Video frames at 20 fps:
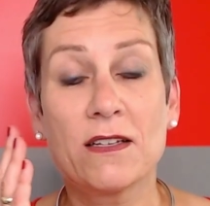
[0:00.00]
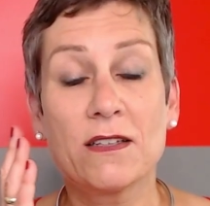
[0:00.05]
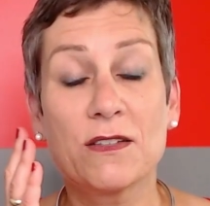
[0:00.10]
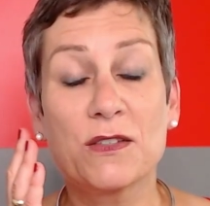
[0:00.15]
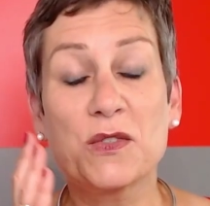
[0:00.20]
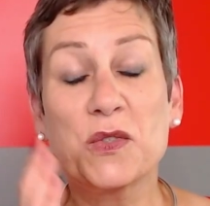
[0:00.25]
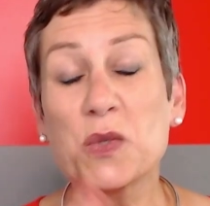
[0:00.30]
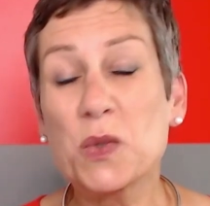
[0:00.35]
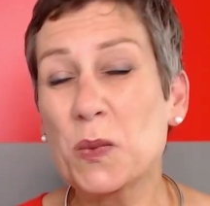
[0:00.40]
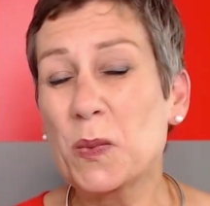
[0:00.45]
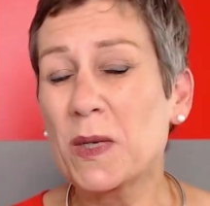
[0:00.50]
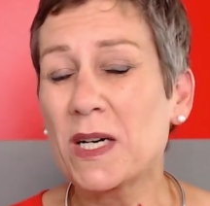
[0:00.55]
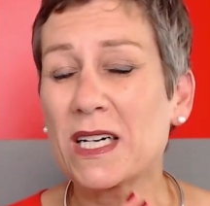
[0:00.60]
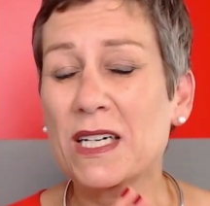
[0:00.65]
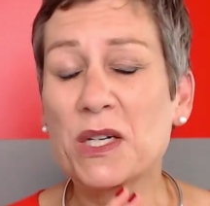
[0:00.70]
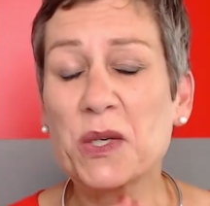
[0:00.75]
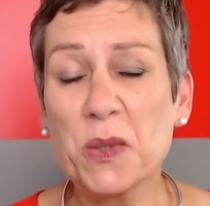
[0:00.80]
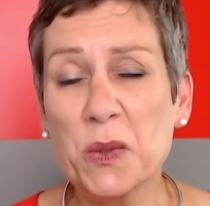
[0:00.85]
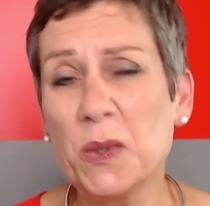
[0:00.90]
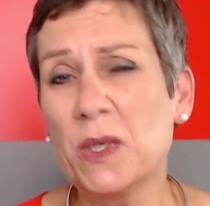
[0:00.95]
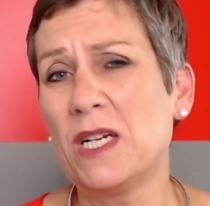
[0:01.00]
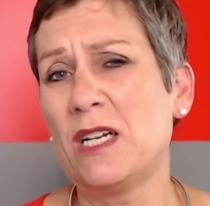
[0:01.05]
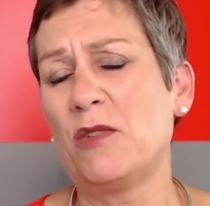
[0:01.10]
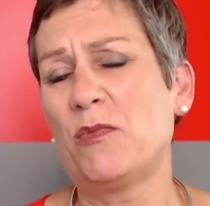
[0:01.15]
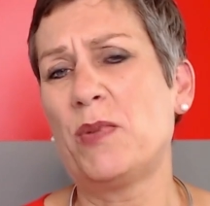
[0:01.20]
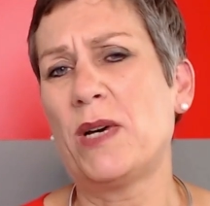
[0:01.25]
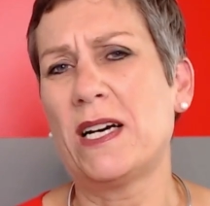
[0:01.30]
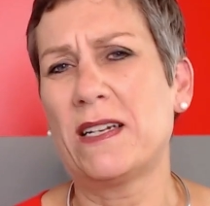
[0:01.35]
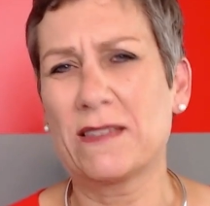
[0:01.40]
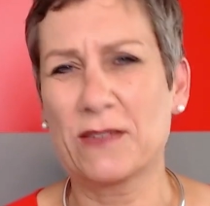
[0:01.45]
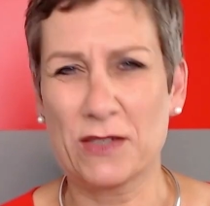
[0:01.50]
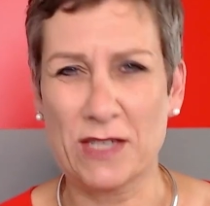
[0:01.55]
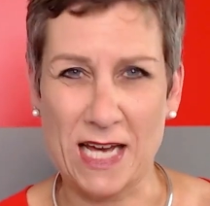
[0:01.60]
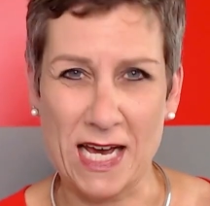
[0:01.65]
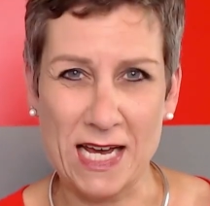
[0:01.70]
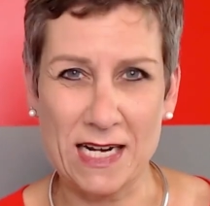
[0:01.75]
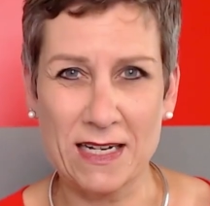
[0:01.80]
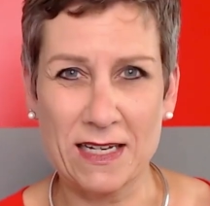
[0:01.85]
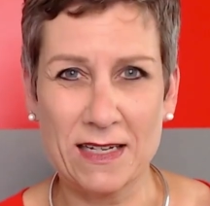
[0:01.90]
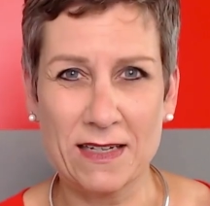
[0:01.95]
super coolen
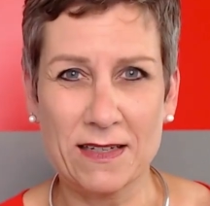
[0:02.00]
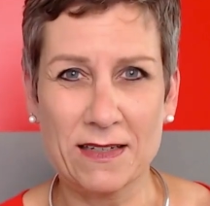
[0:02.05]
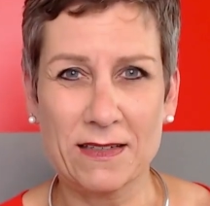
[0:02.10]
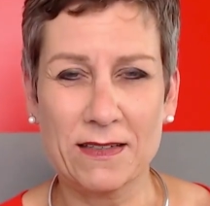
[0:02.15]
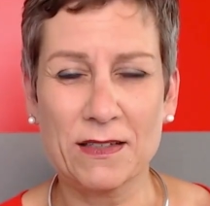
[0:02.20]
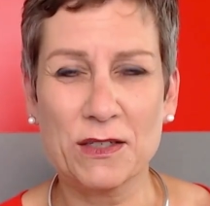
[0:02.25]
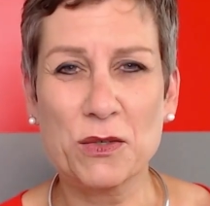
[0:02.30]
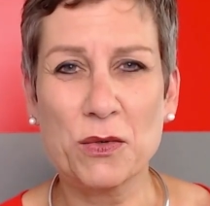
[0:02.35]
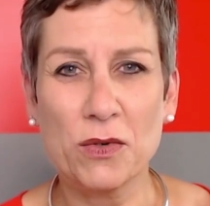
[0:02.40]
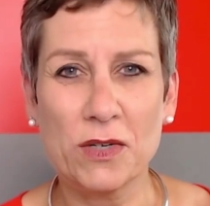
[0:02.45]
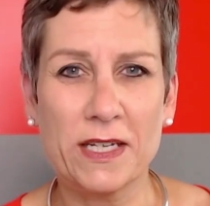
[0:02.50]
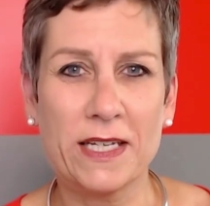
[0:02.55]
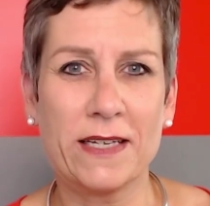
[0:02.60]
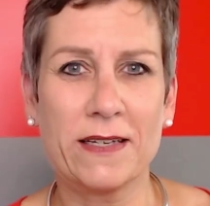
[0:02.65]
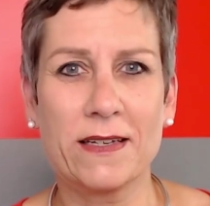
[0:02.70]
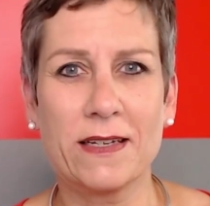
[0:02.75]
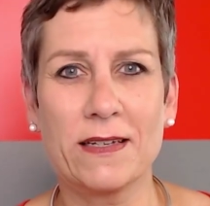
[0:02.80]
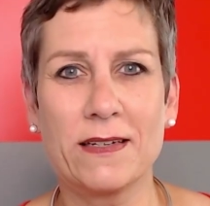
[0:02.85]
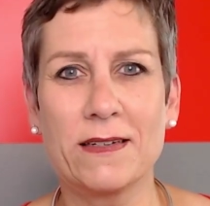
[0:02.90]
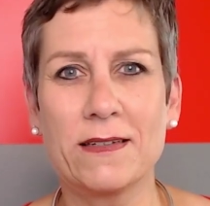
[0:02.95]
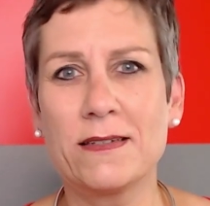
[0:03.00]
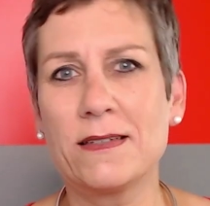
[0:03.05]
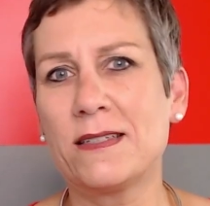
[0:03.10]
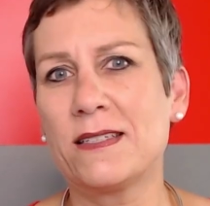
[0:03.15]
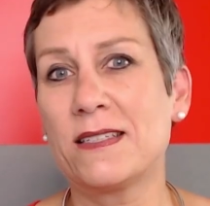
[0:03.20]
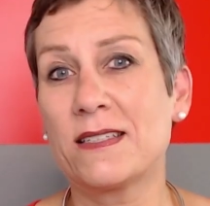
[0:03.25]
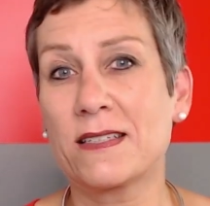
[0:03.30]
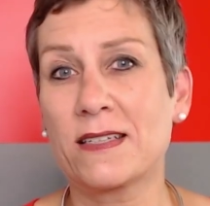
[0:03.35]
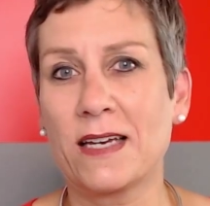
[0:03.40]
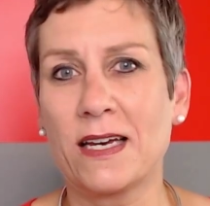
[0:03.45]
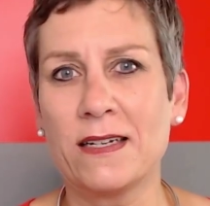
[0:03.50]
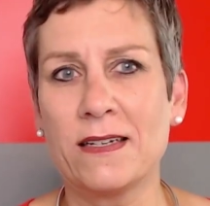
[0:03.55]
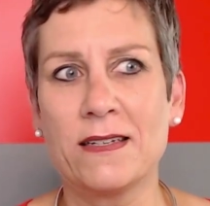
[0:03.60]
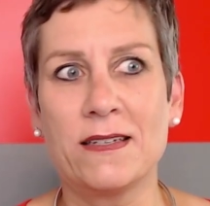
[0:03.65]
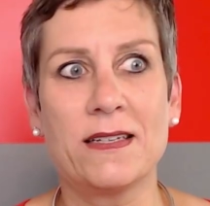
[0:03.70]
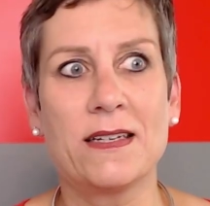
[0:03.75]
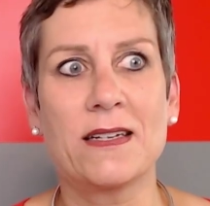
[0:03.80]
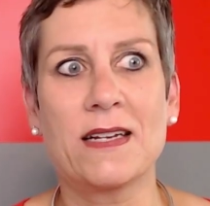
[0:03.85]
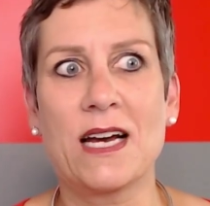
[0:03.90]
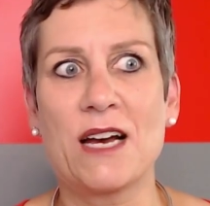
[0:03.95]
Personaler Kolleginnen, die ich kenne,
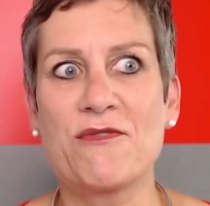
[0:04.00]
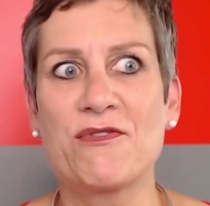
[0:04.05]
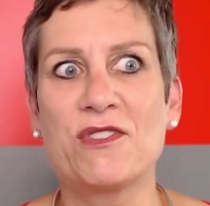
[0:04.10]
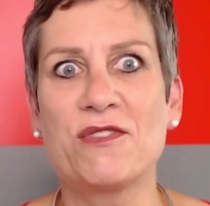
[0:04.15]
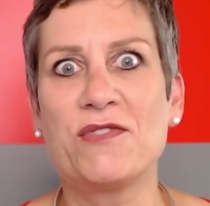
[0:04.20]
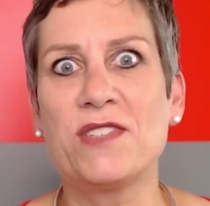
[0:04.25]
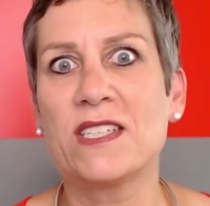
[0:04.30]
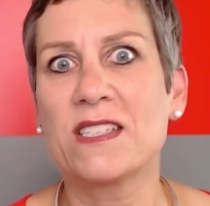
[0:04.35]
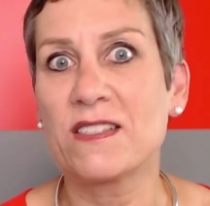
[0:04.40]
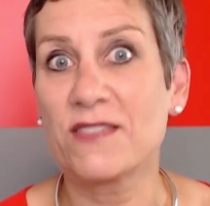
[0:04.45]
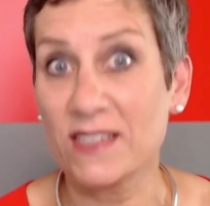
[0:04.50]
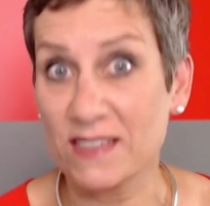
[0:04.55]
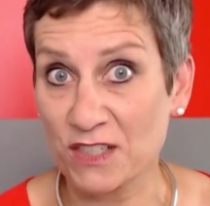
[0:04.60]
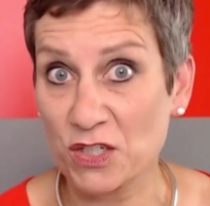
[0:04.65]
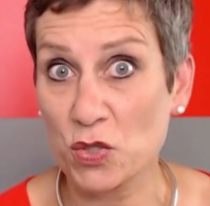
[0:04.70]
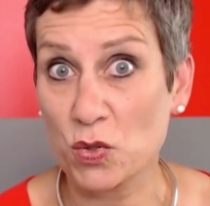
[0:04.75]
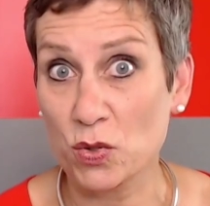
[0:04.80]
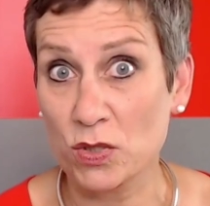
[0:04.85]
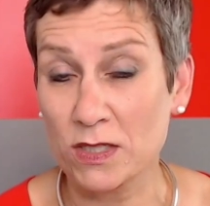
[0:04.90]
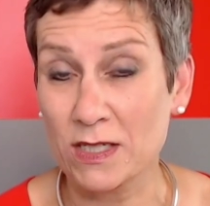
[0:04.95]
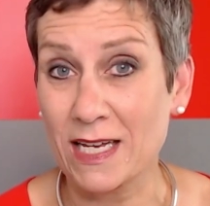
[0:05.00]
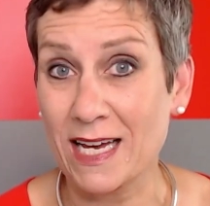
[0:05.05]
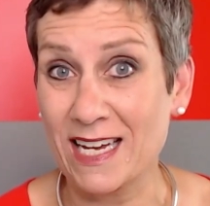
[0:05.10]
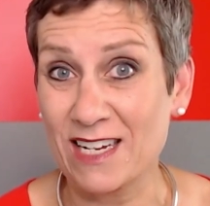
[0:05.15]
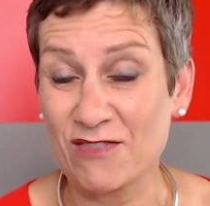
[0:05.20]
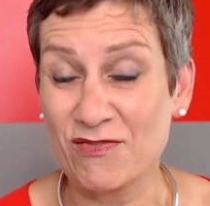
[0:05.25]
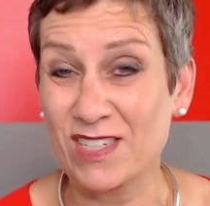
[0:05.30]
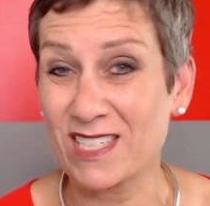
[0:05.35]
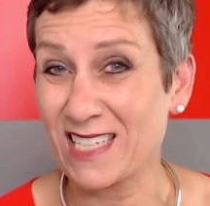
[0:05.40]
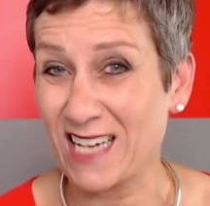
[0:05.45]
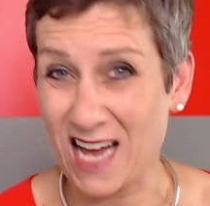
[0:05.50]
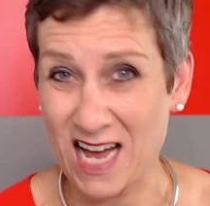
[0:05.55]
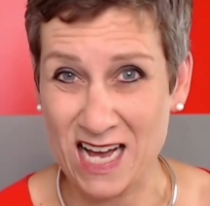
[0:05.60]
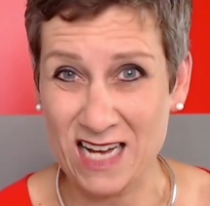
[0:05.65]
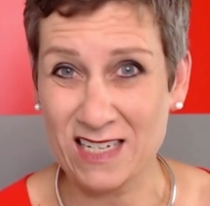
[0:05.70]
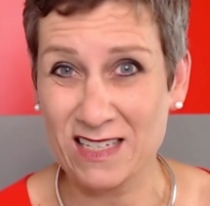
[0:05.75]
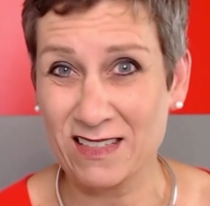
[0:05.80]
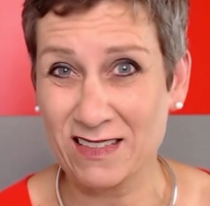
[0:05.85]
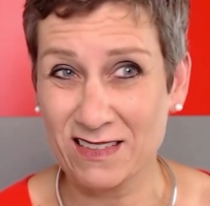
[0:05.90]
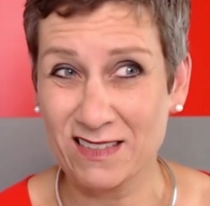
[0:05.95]
die innerhalb von 24 Stunden einen
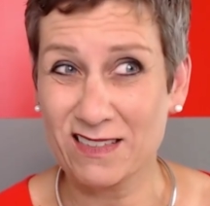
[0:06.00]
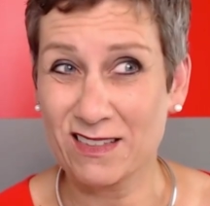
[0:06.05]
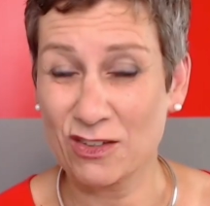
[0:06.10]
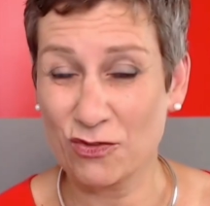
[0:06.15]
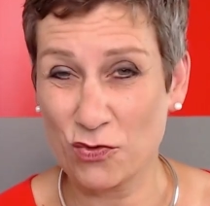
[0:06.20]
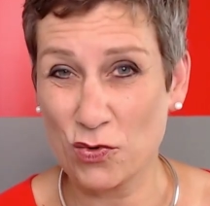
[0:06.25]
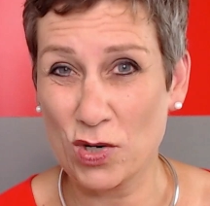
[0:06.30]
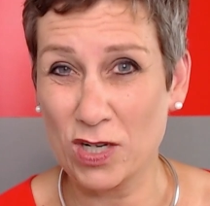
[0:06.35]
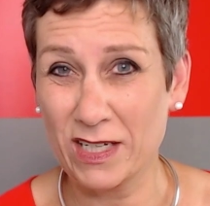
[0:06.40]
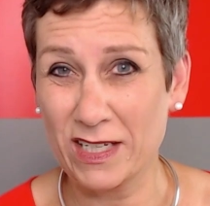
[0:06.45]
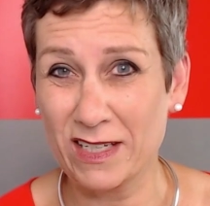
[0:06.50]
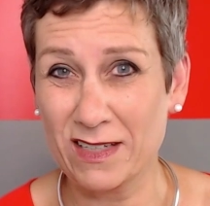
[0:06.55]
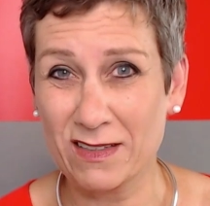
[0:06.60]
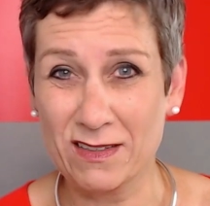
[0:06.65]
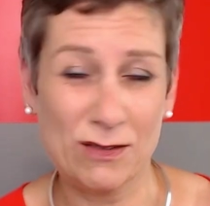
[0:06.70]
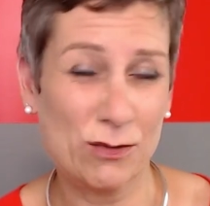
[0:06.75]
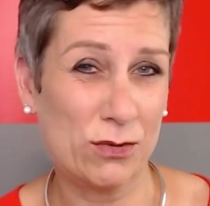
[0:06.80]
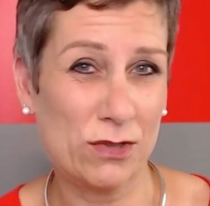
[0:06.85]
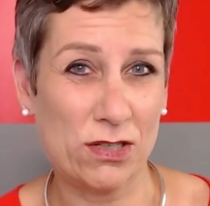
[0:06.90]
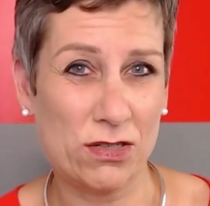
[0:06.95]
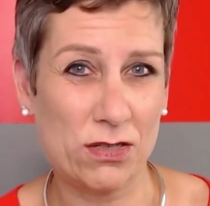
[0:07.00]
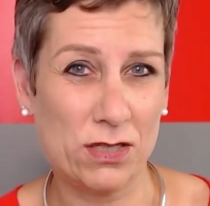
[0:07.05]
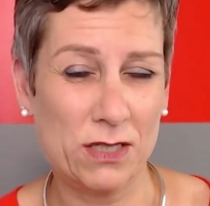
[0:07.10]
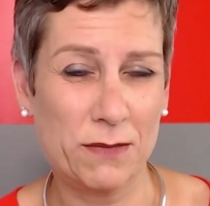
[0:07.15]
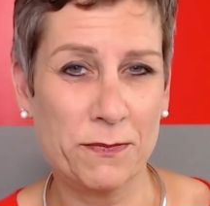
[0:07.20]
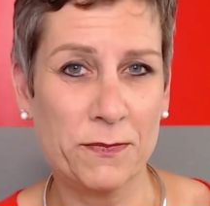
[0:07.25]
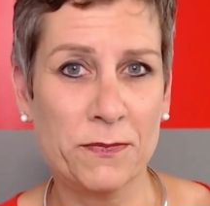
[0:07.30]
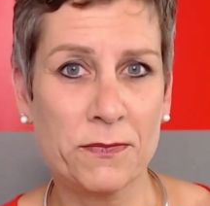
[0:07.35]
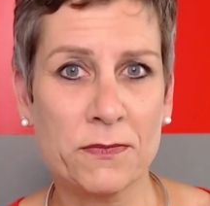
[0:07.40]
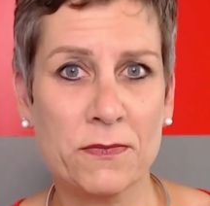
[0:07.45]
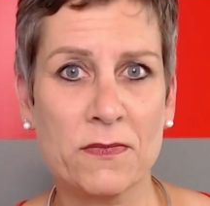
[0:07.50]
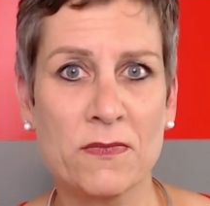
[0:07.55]
Vertrag vorlegen, unterschrieben.